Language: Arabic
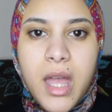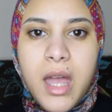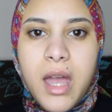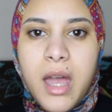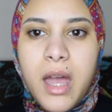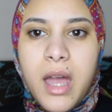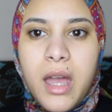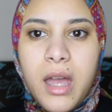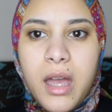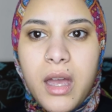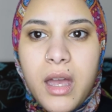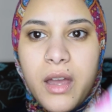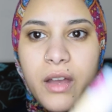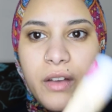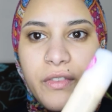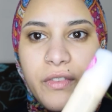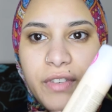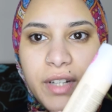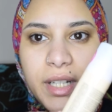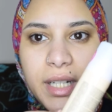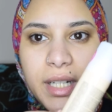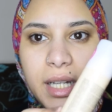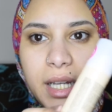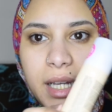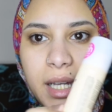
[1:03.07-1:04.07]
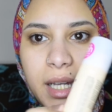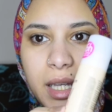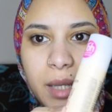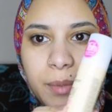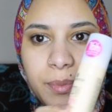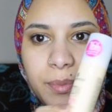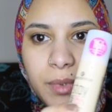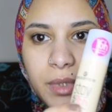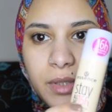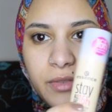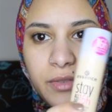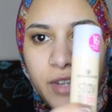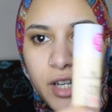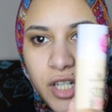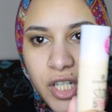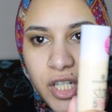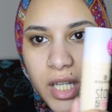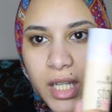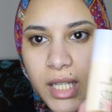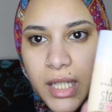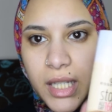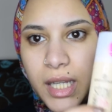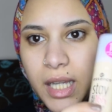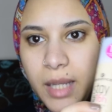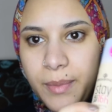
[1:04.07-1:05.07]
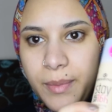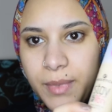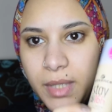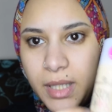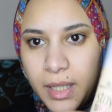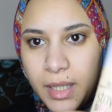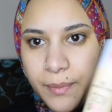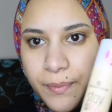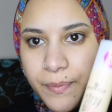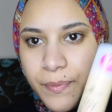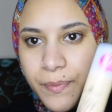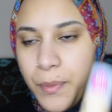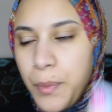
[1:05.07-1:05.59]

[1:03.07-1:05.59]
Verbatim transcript: آه فانا جبت فعشان كده جبت ده